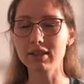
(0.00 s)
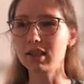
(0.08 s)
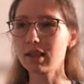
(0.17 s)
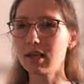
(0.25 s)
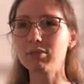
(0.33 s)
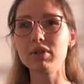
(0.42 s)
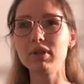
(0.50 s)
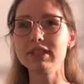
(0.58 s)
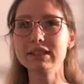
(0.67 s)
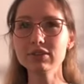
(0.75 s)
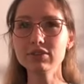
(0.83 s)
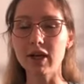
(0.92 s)
такая была
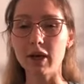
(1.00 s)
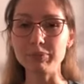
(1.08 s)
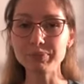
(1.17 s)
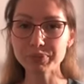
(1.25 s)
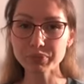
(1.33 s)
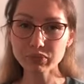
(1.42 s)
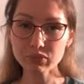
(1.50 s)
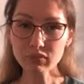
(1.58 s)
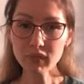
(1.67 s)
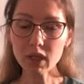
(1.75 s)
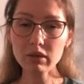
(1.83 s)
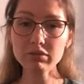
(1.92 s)
цифра,
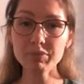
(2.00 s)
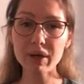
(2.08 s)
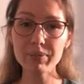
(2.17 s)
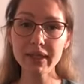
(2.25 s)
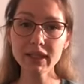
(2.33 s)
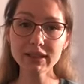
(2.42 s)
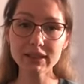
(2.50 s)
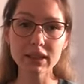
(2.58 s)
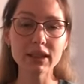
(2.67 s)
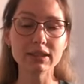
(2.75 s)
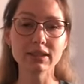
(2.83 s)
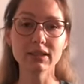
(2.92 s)
в
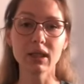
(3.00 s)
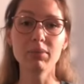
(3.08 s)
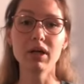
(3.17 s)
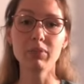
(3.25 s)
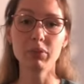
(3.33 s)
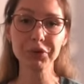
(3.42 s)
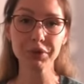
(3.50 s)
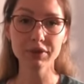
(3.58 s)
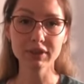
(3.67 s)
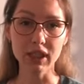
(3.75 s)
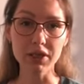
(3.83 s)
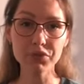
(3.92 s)
моменте Центробанк поднял
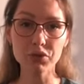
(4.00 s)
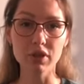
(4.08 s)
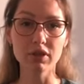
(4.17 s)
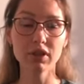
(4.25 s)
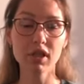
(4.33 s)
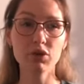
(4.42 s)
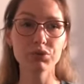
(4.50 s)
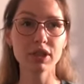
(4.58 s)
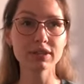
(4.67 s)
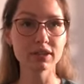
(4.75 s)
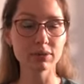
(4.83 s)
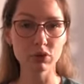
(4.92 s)
ставку, когда у
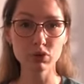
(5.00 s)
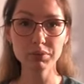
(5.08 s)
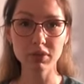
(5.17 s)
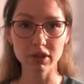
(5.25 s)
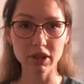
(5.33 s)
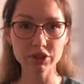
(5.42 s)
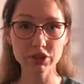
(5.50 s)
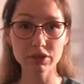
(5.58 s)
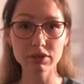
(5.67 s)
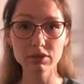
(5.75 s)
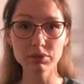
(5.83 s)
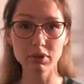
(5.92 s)
нас там рубль
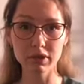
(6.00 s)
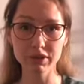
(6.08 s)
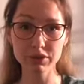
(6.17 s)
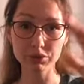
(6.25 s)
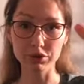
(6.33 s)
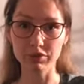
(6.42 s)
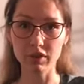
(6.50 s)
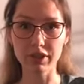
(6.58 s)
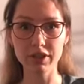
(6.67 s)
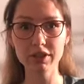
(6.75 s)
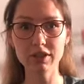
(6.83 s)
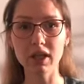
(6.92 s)
начал уходить уже в
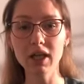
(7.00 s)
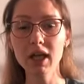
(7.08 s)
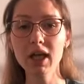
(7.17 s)
какие-то